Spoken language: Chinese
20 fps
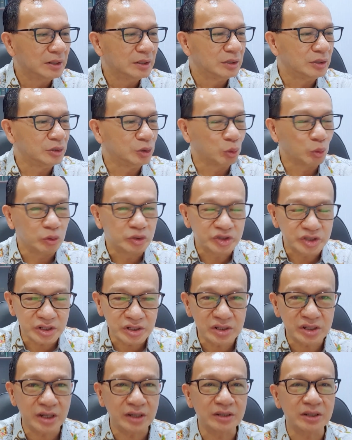有
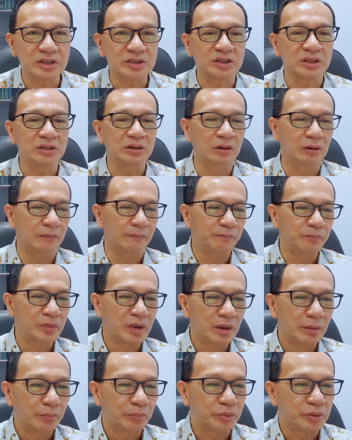今天的生活，
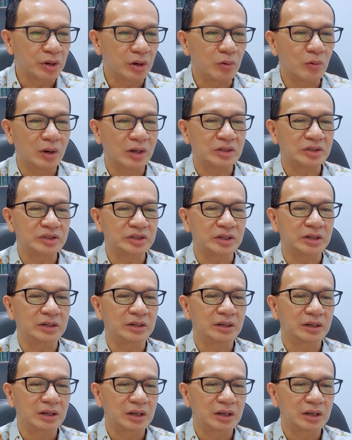不要忘记，